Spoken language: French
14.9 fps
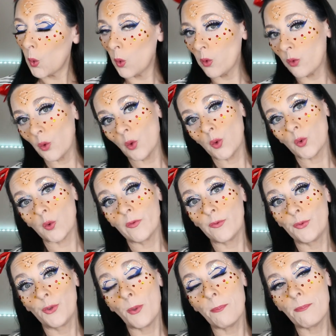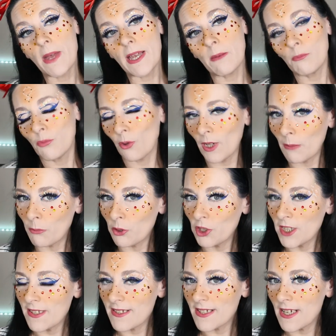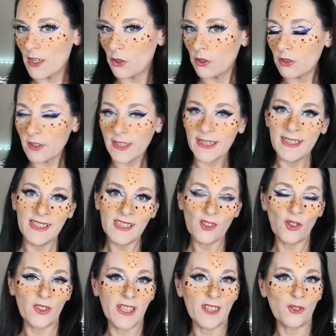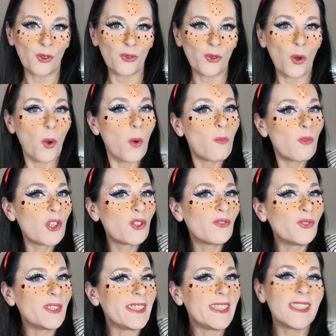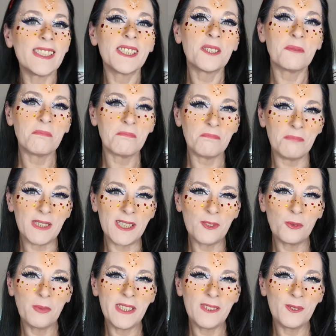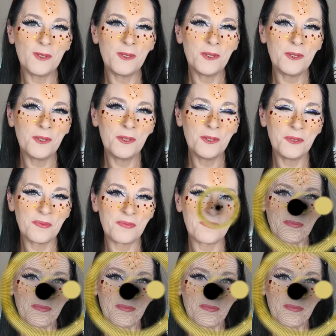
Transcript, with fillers: On se retrouve demain pour la prochaine Célor. Et en attendant, moi je vous dis bisous bisous